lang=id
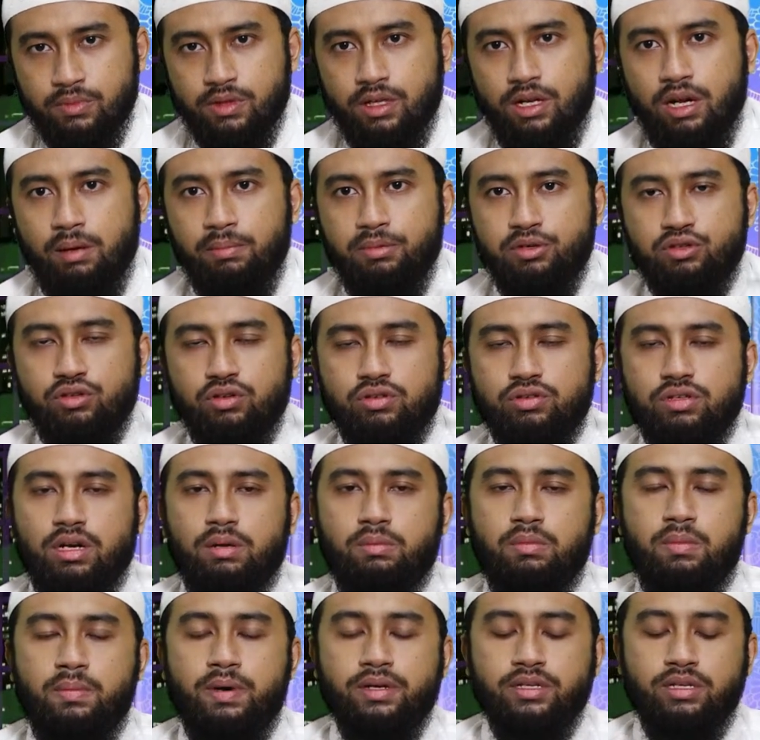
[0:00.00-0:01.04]
Nabi SAW
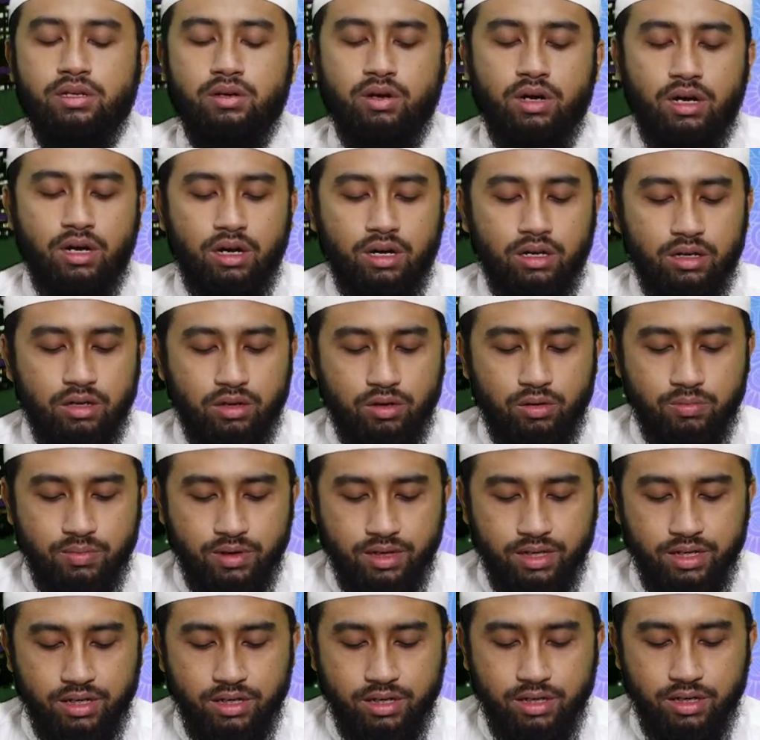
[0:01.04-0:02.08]
membaca doa
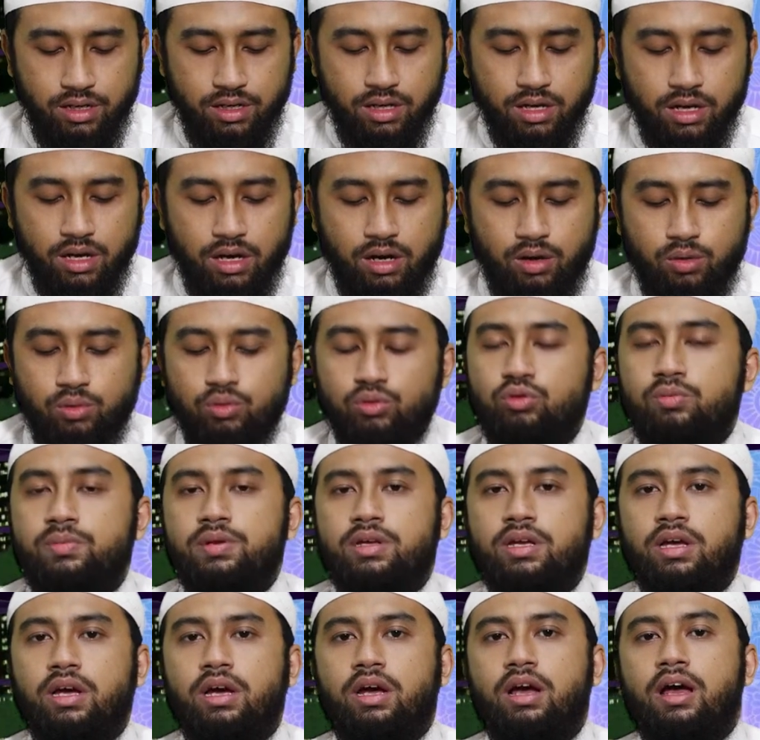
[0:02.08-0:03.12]
Allahumma inni
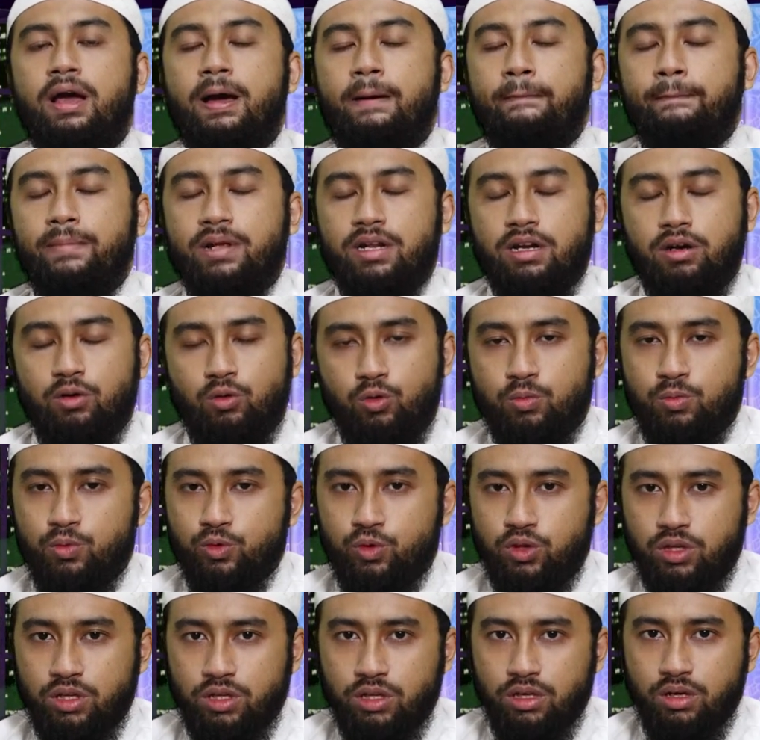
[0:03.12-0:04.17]
a'udzubika minal
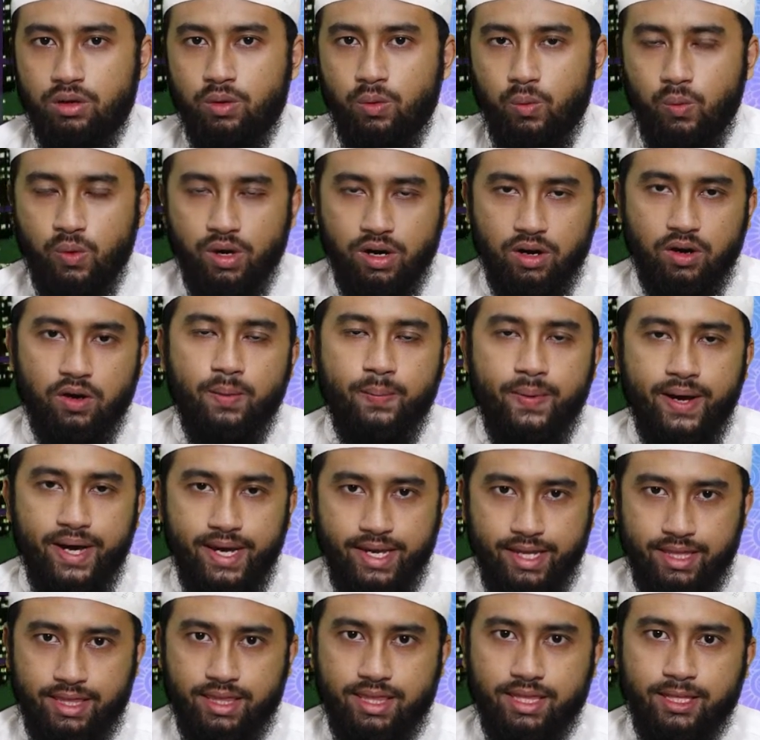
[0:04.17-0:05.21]
khubuthi wal
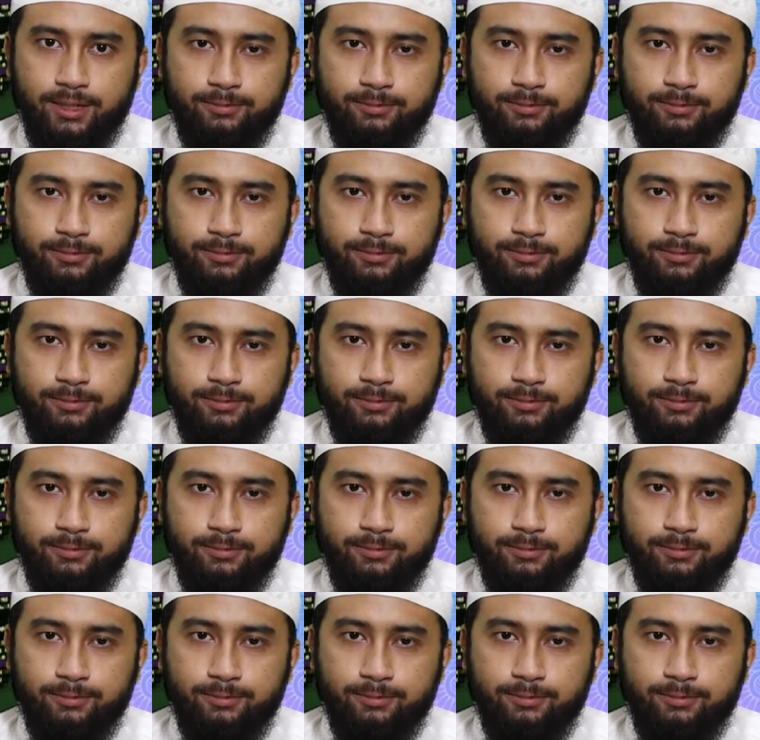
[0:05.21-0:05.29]
khaba'ith.